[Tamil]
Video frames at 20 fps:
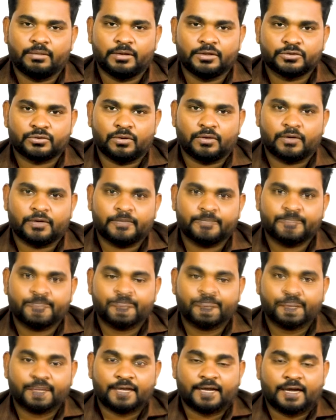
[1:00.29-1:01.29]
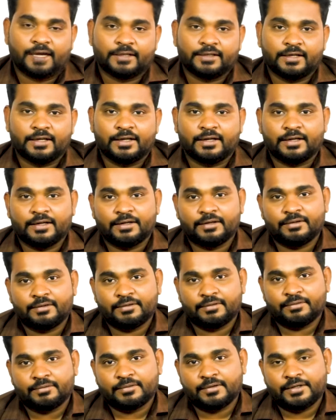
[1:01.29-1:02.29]
அப்படின்னு சொல்கிறோம் அதில்
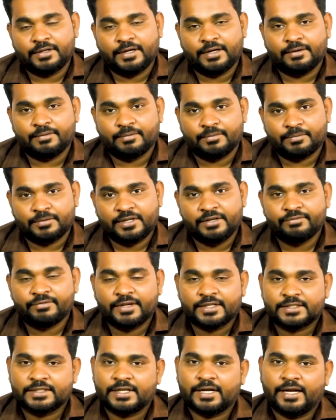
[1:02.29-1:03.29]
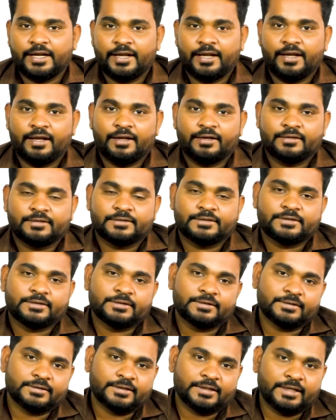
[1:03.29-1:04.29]
இன்ஃபெக்ஷன் ஆகி
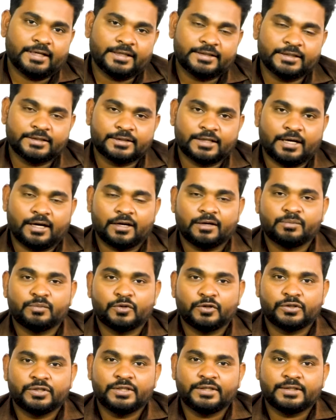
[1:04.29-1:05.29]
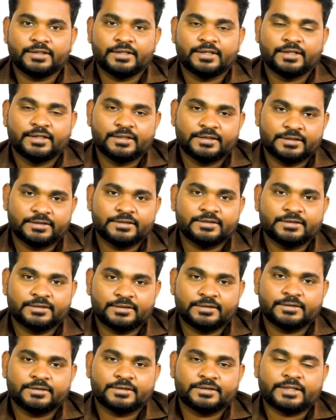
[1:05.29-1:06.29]
டிசீஸ் ஆகும்போது
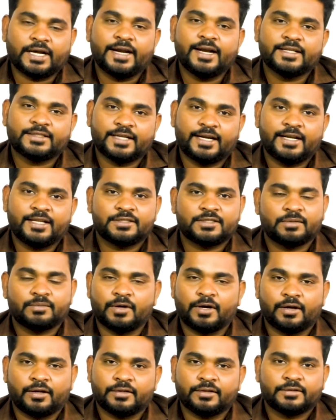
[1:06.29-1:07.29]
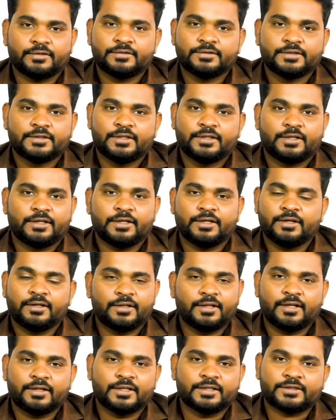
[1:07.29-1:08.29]
சைனசைட்டிஸாக மாறுது
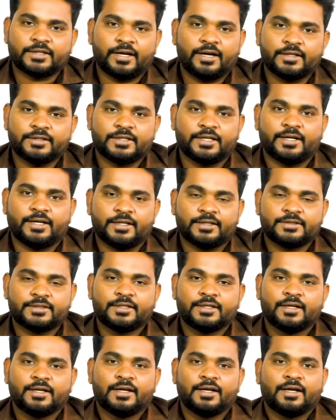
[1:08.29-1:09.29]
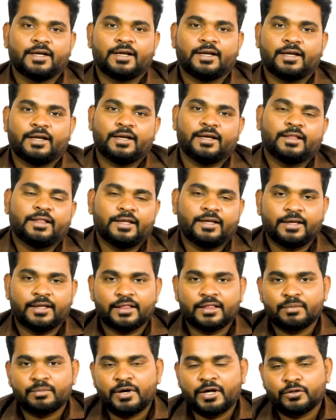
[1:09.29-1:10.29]
இதுதான் அந்த சைனசைட்டிஸ் இது
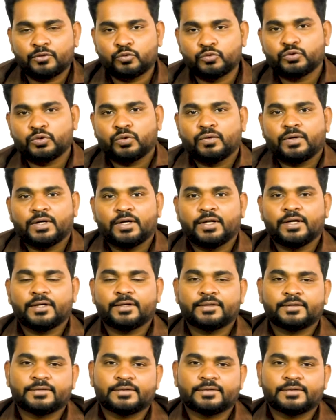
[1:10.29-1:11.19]
எந்த மாதிரி தொந்தரவுகளை